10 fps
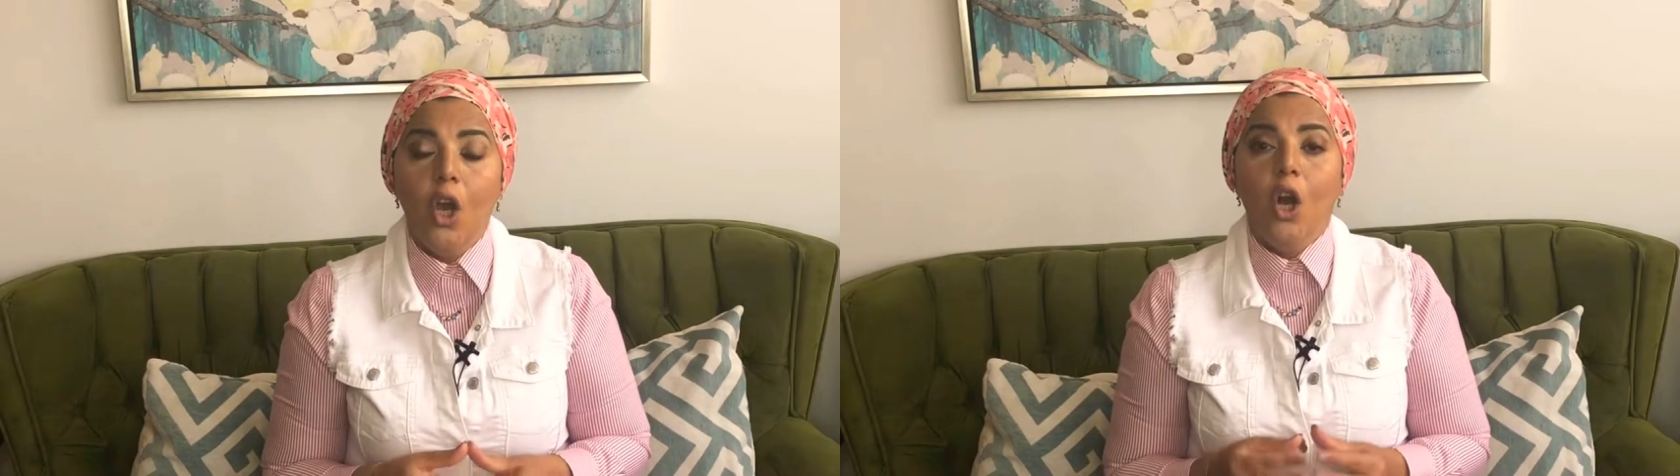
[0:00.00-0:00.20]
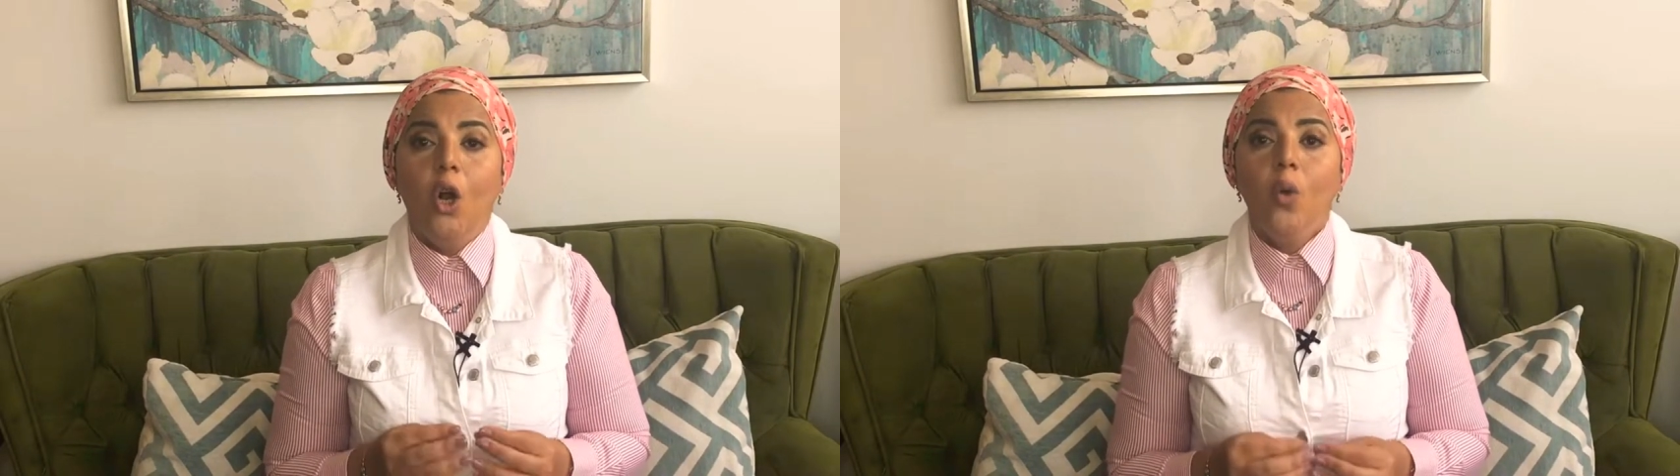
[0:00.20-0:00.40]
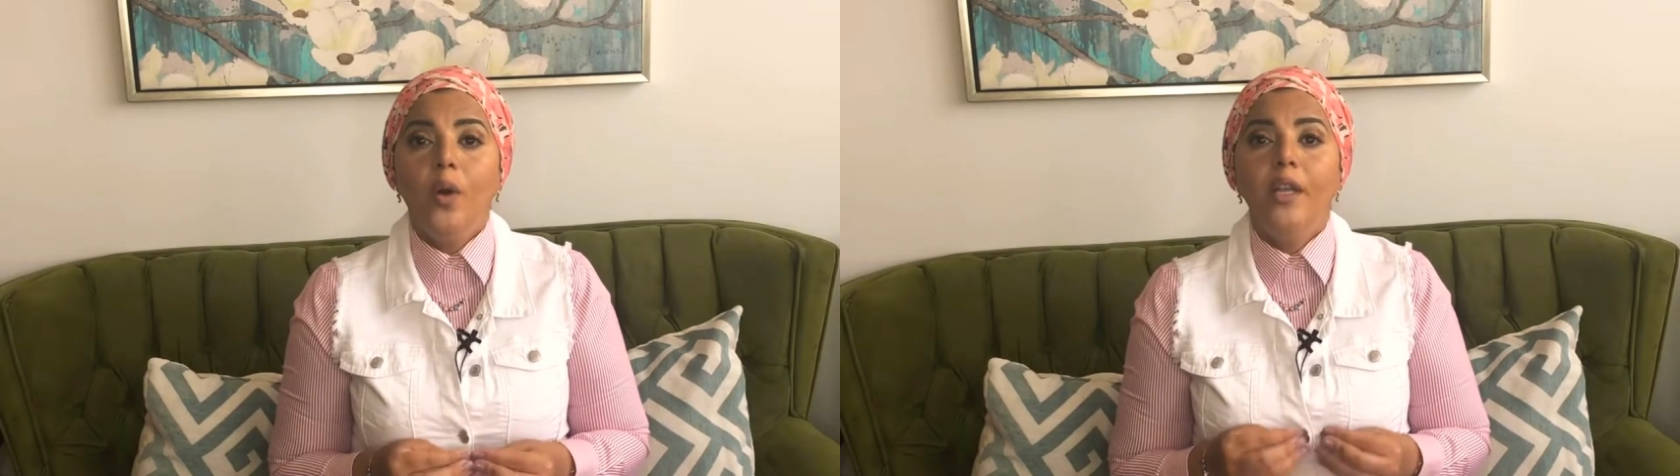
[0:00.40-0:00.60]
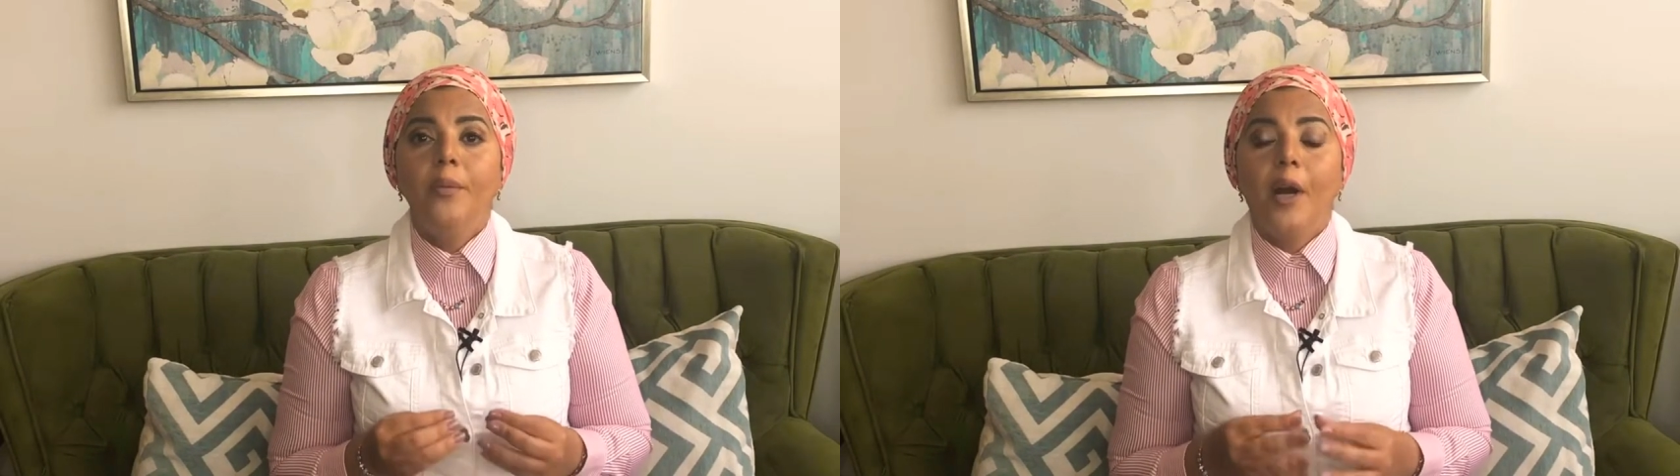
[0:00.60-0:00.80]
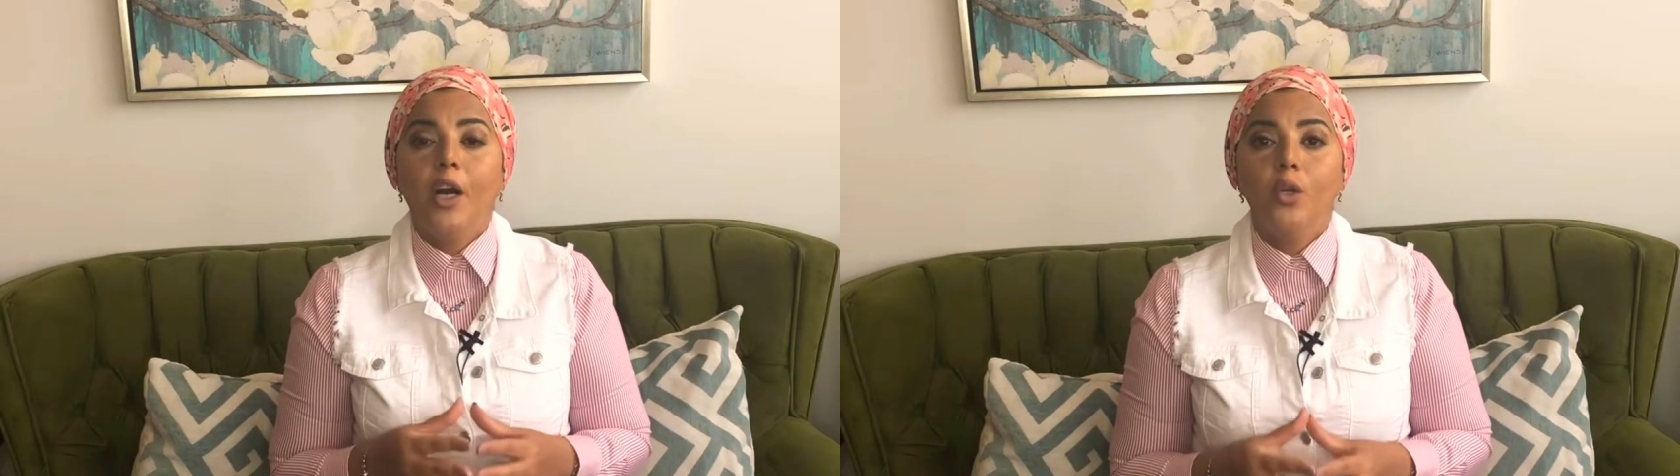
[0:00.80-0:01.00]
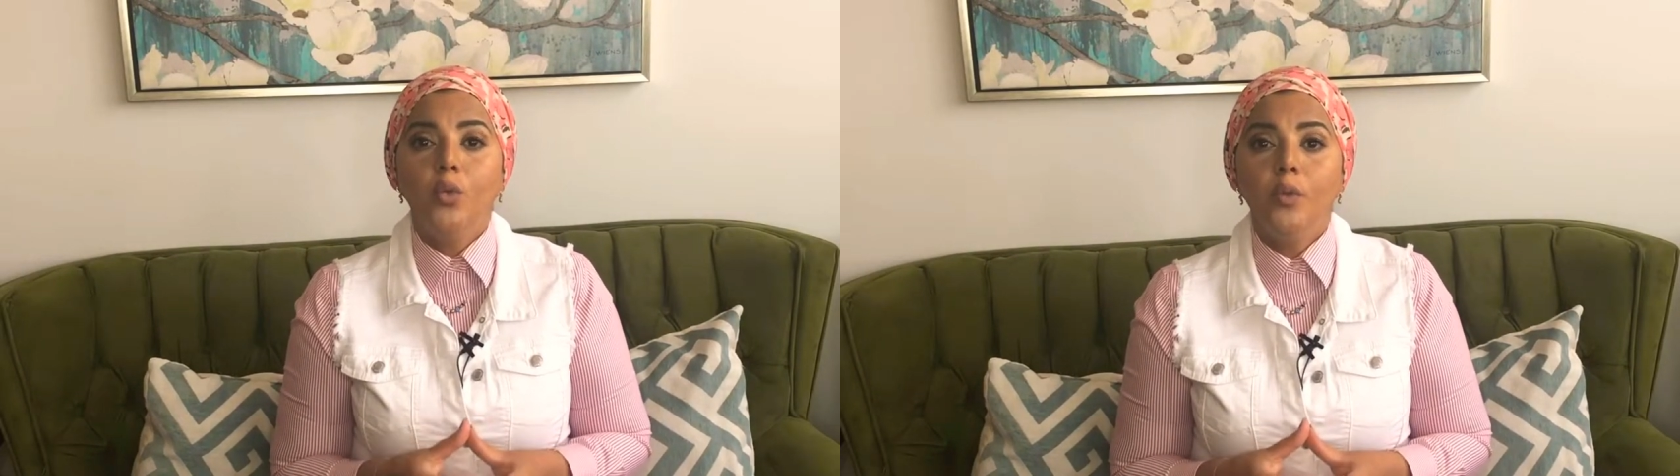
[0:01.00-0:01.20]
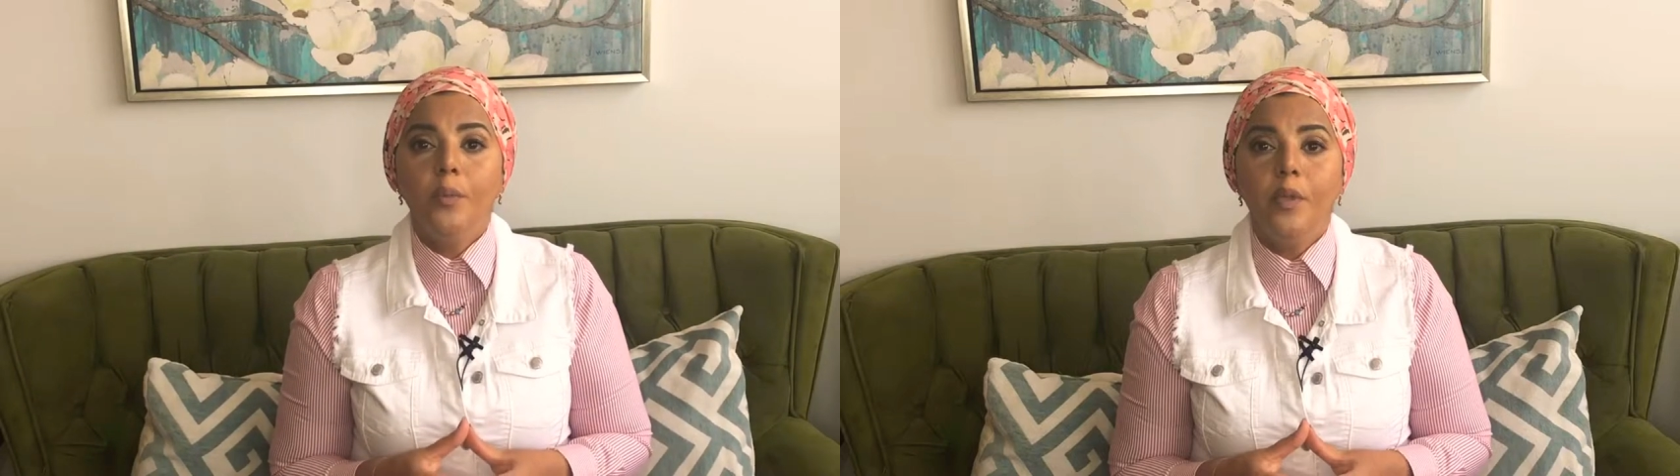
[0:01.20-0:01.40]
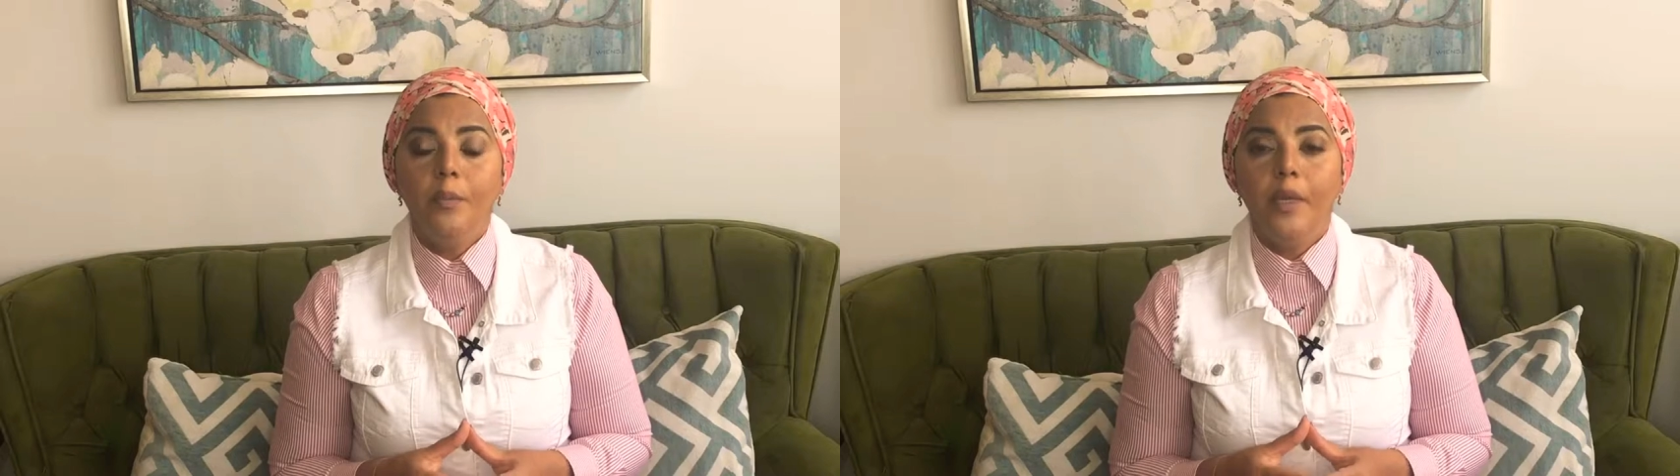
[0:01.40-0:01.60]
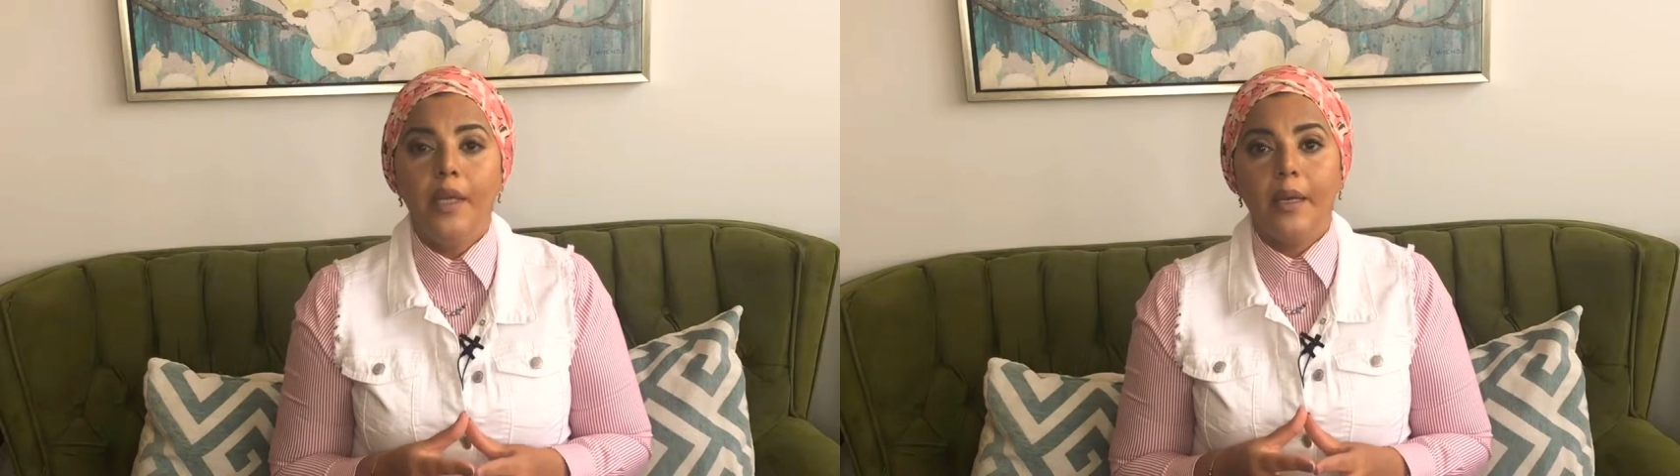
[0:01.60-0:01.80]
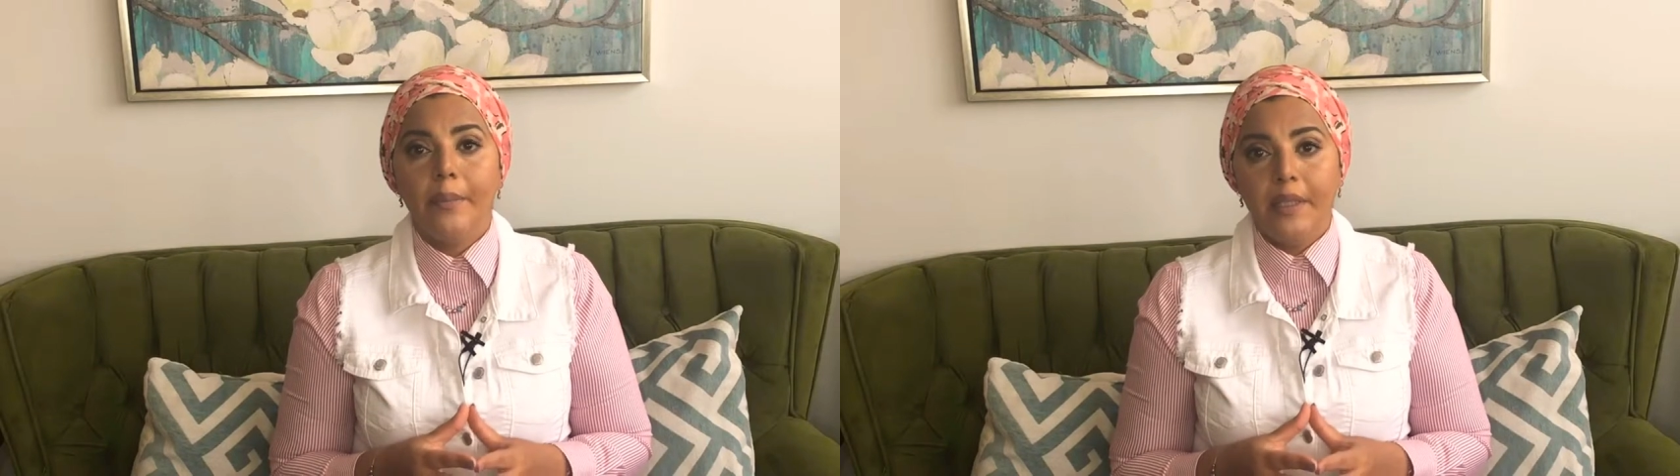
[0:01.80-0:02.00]
هو اللي محروم من
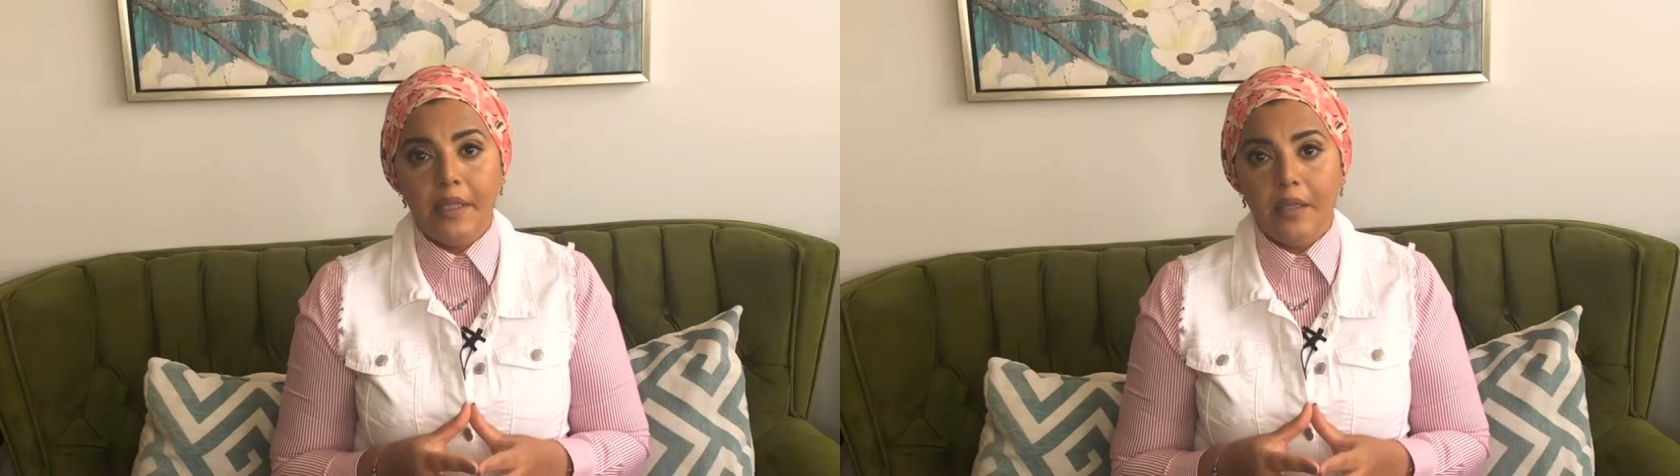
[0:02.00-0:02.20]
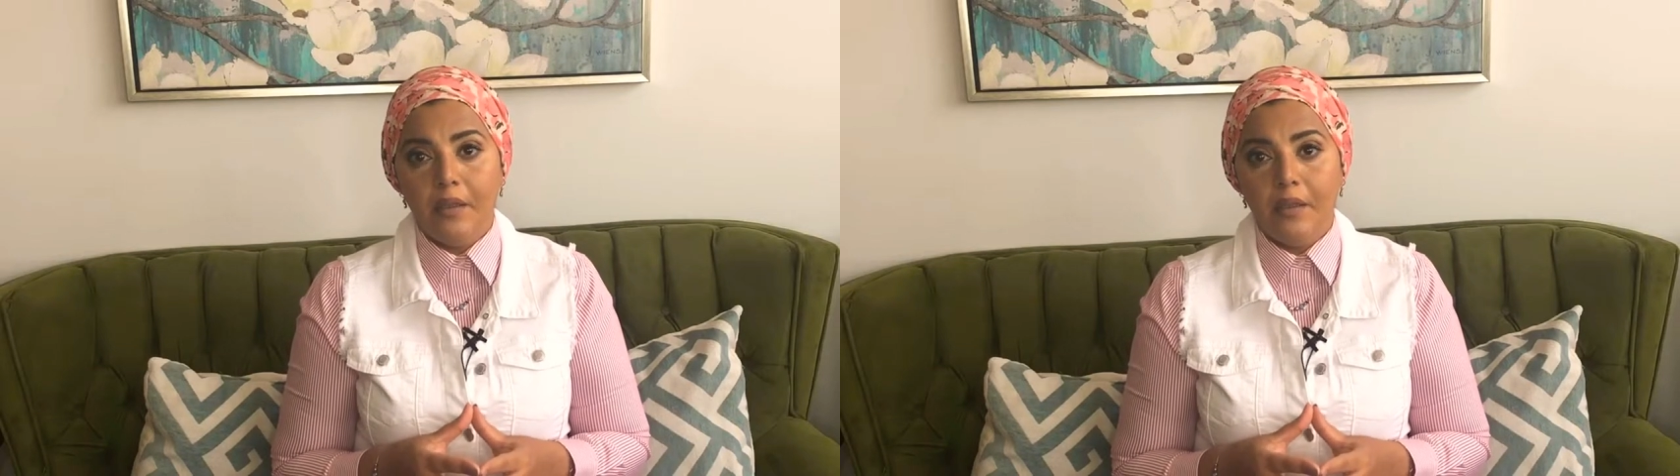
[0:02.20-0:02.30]
نعمتين